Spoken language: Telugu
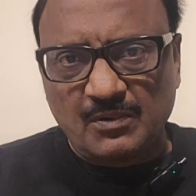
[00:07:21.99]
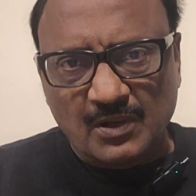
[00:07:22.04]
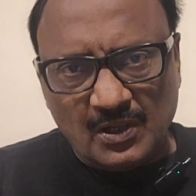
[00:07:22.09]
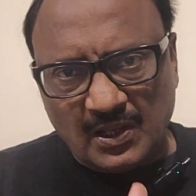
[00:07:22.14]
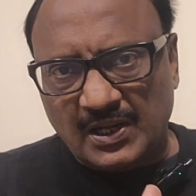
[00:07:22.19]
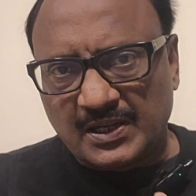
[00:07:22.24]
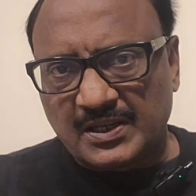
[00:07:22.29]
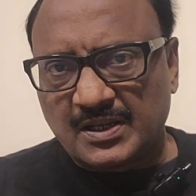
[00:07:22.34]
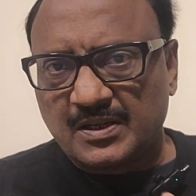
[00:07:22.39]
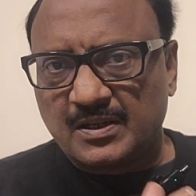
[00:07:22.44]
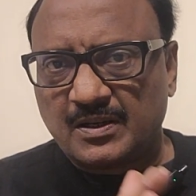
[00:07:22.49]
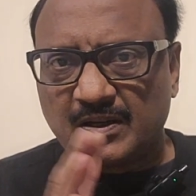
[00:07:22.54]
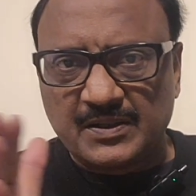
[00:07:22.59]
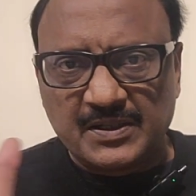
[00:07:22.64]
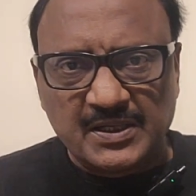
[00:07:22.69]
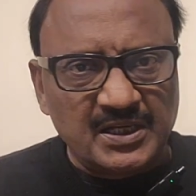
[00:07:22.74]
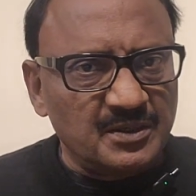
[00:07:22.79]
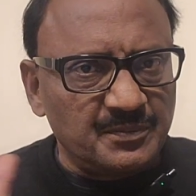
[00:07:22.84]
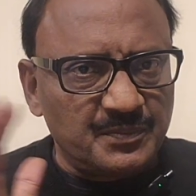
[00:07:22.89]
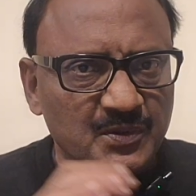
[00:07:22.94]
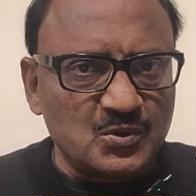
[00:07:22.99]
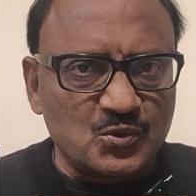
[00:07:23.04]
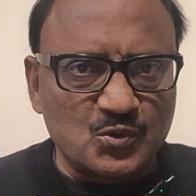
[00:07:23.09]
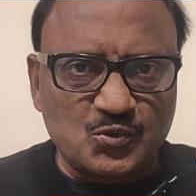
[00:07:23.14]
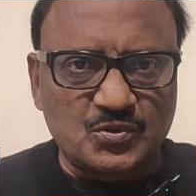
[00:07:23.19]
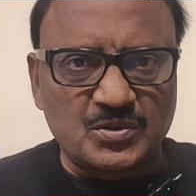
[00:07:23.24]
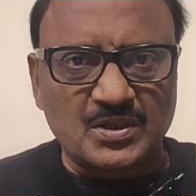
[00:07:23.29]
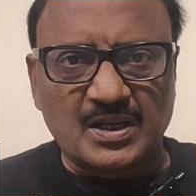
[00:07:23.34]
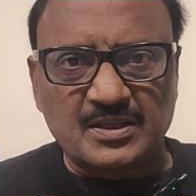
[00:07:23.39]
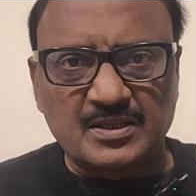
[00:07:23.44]
వాళ్ళు ఆల్టర్నేటివ్ టీడీపీని
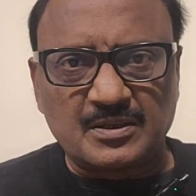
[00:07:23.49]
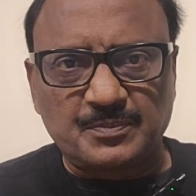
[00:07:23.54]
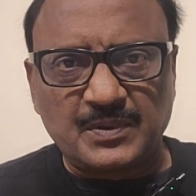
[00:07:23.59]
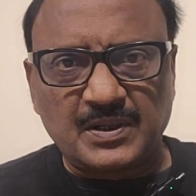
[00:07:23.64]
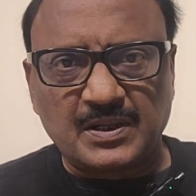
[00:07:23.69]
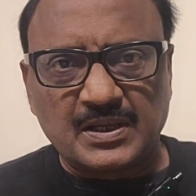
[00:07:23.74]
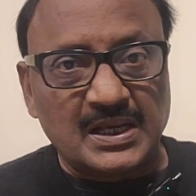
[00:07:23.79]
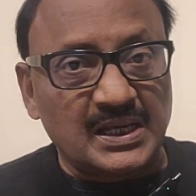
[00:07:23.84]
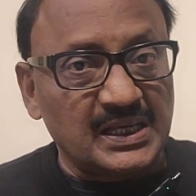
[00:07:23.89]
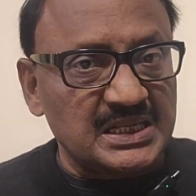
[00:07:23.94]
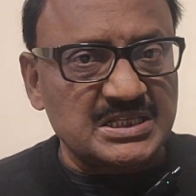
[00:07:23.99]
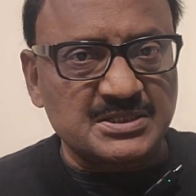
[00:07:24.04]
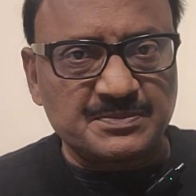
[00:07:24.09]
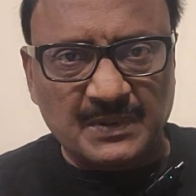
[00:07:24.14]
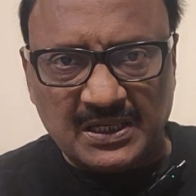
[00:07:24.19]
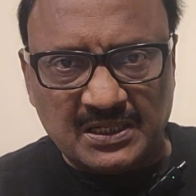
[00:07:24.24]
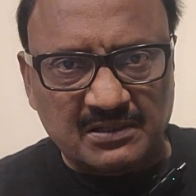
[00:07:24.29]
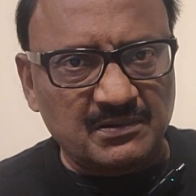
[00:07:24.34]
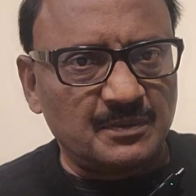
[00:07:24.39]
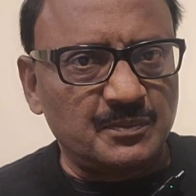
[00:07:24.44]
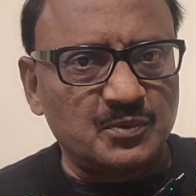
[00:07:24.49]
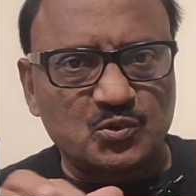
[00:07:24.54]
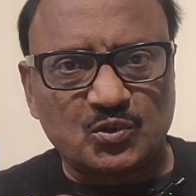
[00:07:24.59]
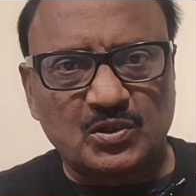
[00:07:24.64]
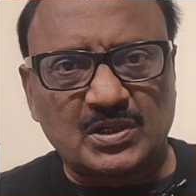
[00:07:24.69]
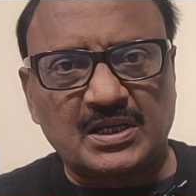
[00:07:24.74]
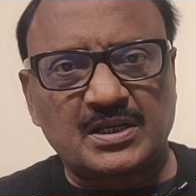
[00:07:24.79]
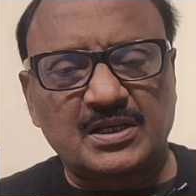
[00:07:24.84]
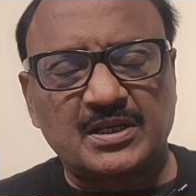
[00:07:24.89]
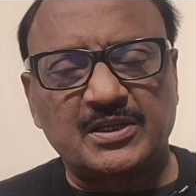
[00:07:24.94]
చూస్తున్నారు తప్ప కాంగ్రెస్ పార్టీ వైపు
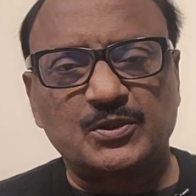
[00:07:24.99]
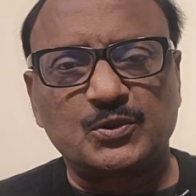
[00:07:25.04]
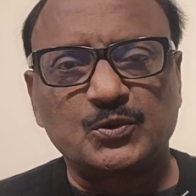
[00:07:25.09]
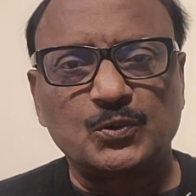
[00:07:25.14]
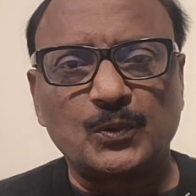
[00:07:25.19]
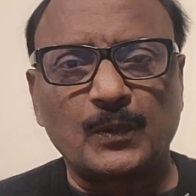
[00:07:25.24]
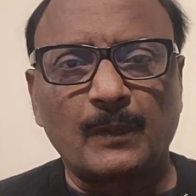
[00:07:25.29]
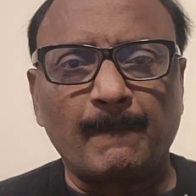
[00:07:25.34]
చూడట్లేదు